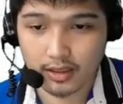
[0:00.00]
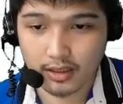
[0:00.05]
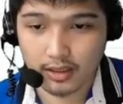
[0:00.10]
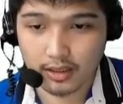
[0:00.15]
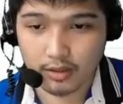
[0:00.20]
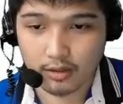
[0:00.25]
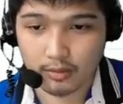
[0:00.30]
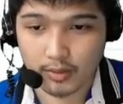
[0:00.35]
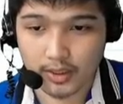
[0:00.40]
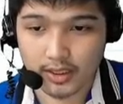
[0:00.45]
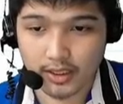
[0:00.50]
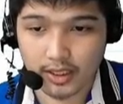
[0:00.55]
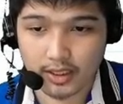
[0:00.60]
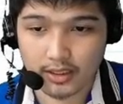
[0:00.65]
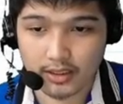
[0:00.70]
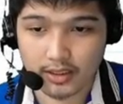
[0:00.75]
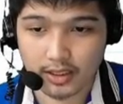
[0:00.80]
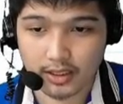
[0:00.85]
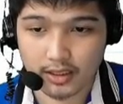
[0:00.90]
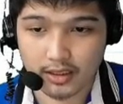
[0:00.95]
Umatras
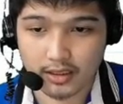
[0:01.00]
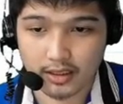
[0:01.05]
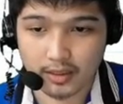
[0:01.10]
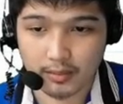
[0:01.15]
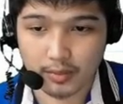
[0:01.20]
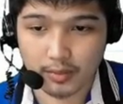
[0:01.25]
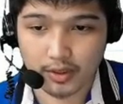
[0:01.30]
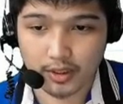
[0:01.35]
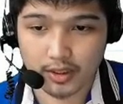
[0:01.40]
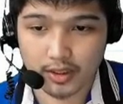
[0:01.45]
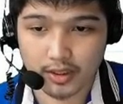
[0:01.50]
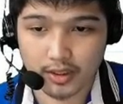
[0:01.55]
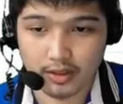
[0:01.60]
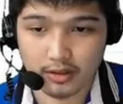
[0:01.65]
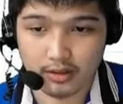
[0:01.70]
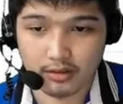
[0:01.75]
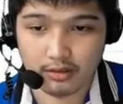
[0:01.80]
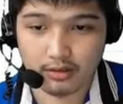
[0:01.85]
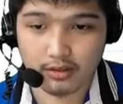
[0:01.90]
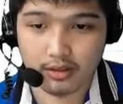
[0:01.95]
siya. Napunta siya
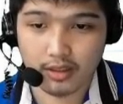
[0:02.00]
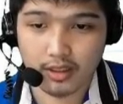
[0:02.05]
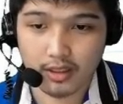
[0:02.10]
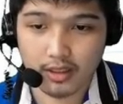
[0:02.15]
dito.